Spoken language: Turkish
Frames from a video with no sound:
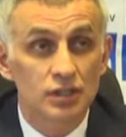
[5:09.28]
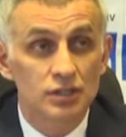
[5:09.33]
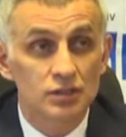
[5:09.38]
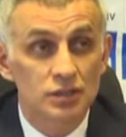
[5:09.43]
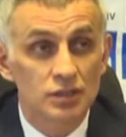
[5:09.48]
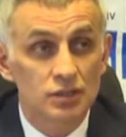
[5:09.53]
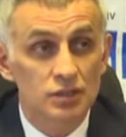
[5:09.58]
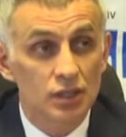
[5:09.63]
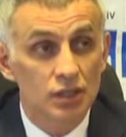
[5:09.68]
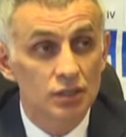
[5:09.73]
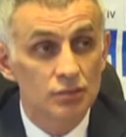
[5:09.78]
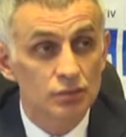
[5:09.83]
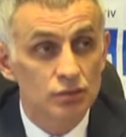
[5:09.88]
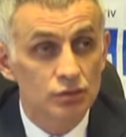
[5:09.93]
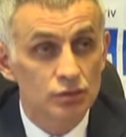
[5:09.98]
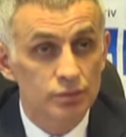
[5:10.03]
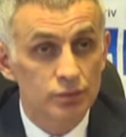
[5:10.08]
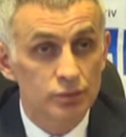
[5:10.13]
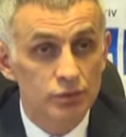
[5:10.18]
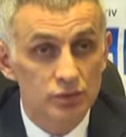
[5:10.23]
Sadece
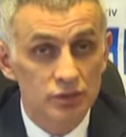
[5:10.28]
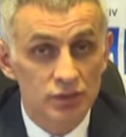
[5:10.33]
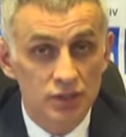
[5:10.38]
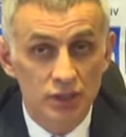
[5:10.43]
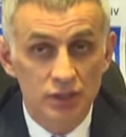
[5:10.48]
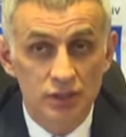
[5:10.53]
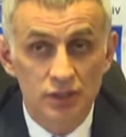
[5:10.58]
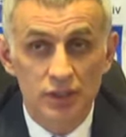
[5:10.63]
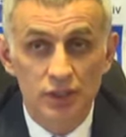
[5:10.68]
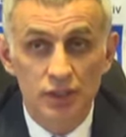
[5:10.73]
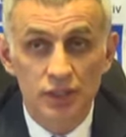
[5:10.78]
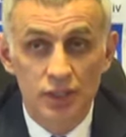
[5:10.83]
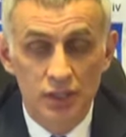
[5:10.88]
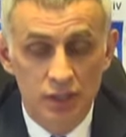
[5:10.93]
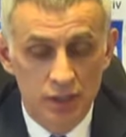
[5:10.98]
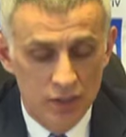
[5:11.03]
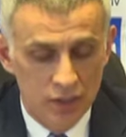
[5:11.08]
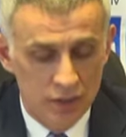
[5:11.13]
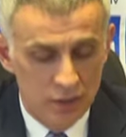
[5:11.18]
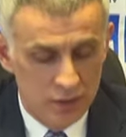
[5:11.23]
Trabzonspor'un kendi
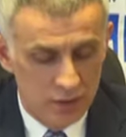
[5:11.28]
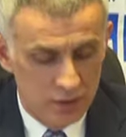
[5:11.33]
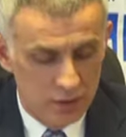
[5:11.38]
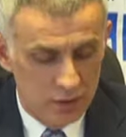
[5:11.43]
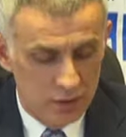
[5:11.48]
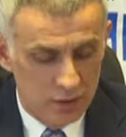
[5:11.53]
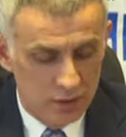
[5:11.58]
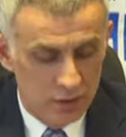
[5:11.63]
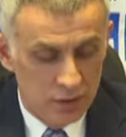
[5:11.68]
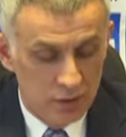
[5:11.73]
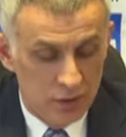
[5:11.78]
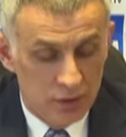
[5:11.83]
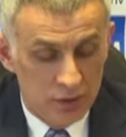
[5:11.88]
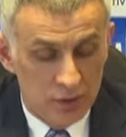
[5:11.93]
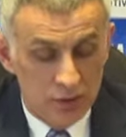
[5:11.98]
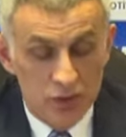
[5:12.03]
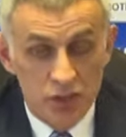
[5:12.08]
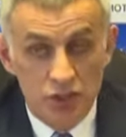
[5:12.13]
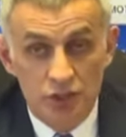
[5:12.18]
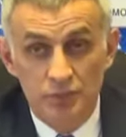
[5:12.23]

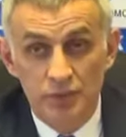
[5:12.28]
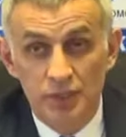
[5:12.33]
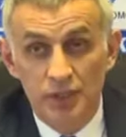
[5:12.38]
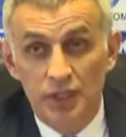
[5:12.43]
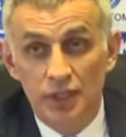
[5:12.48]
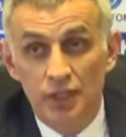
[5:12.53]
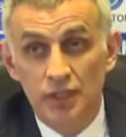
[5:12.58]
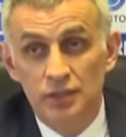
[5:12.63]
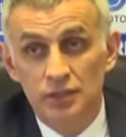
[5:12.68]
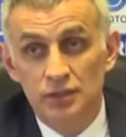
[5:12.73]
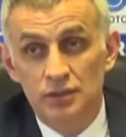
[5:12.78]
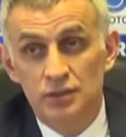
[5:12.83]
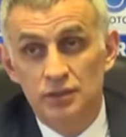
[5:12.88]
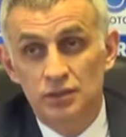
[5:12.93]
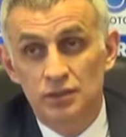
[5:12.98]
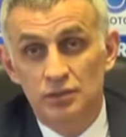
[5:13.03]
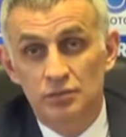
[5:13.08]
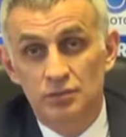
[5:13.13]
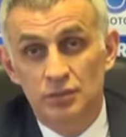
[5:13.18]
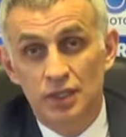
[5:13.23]
ismiyle,
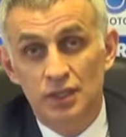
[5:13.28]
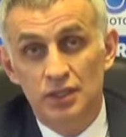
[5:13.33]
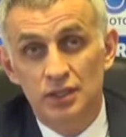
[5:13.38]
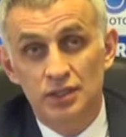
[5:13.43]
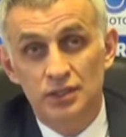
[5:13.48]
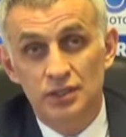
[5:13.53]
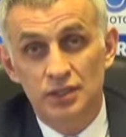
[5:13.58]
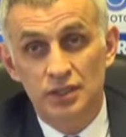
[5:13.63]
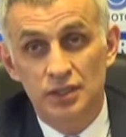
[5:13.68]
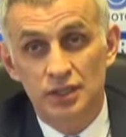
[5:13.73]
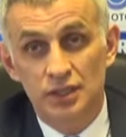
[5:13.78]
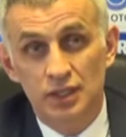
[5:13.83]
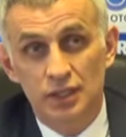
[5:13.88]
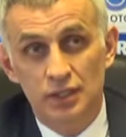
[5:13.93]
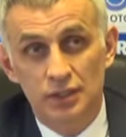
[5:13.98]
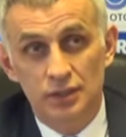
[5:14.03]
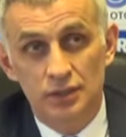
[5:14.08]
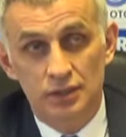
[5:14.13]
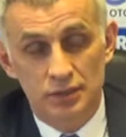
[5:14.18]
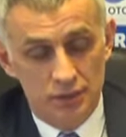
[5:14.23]

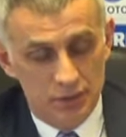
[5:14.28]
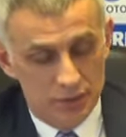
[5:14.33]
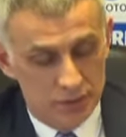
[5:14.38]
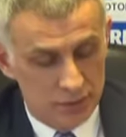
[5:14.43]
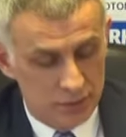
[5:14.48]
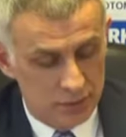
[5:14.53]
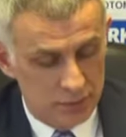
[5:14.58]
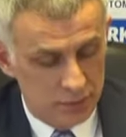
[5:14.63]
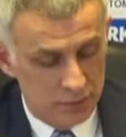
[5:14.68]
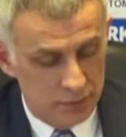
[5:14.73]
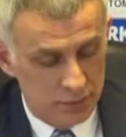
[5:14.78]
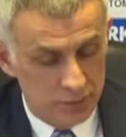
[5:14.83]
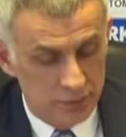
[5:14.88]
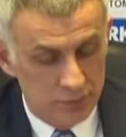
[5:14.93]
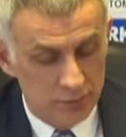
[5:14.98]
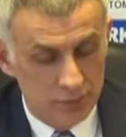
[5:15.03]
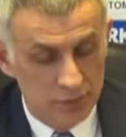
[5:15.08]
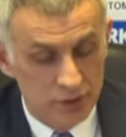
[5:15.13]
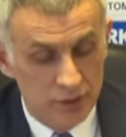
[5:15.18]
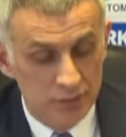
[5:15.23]
markasıyla
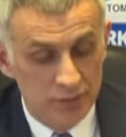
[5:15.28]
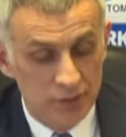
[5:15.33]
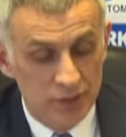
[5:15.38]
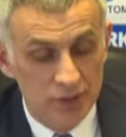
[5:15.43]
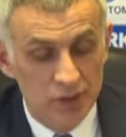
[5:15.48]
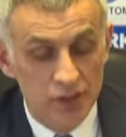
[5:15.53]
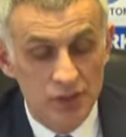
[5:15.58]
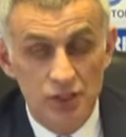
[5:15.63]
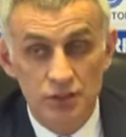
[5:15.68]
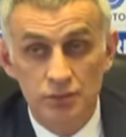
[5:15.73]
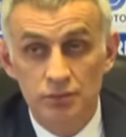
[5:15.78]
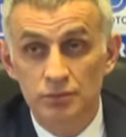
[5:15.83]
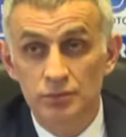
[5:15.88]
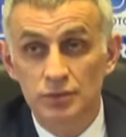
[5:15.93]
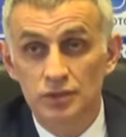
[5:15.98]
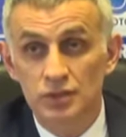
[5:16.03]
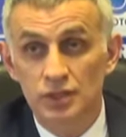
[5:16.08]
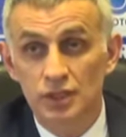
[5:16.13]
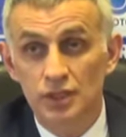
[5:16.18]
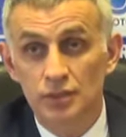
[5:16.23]
bizim de
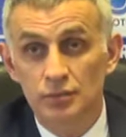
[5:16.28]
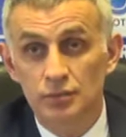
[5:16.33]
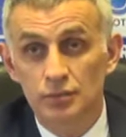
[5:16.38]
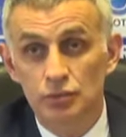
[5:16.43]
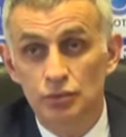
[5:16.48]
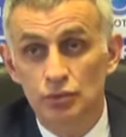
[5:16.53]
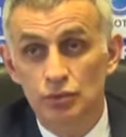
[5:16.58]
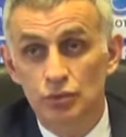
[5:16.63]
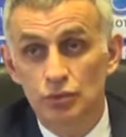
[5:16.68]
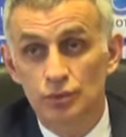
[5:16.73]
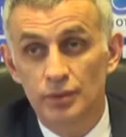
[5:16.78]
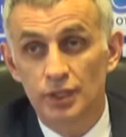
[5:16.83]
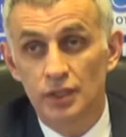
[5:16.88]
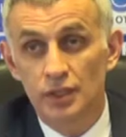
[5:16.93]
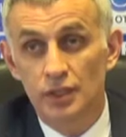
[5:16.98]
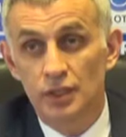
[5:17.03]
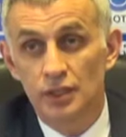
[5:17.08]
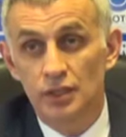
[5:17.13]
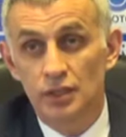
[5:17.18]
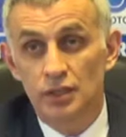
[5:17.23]
girişimimizde bu
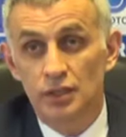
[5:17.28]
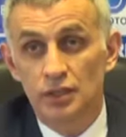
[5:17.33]
kulübe